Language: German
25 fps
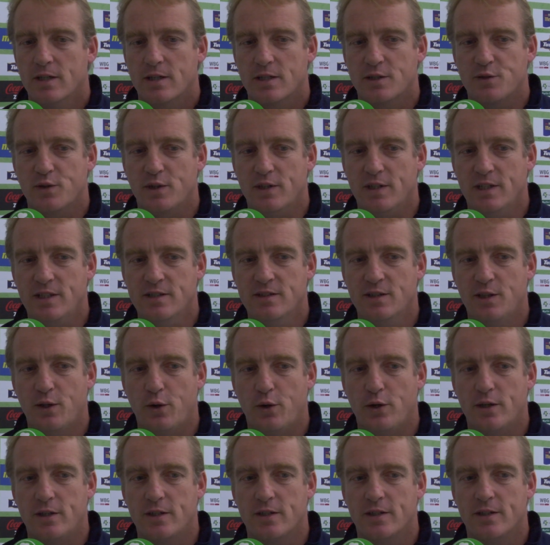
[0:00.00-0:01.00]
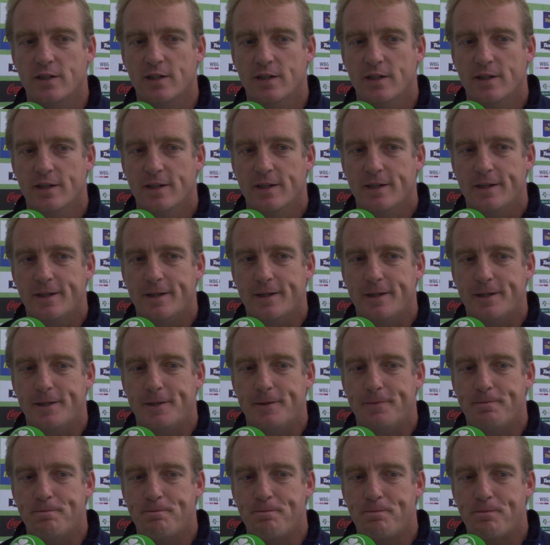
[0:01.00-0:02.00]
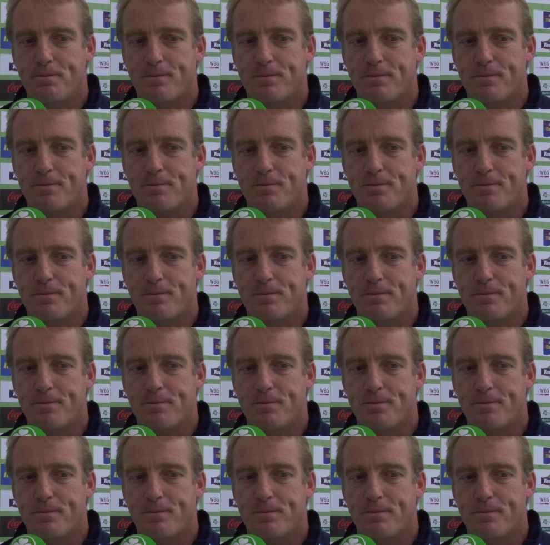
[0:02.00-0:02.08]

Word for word: dass wir diesen Leuten ähm,